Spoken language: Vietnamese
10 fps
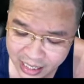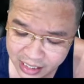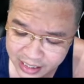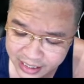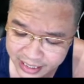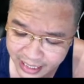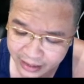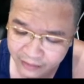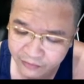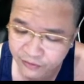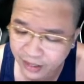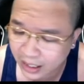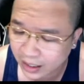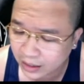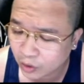nhìn nhận và
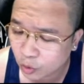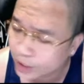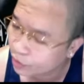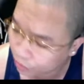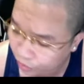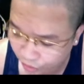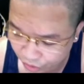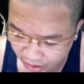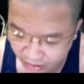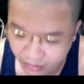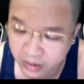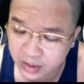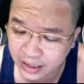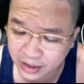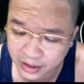thấu hiểu được
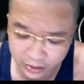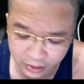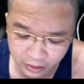giá trị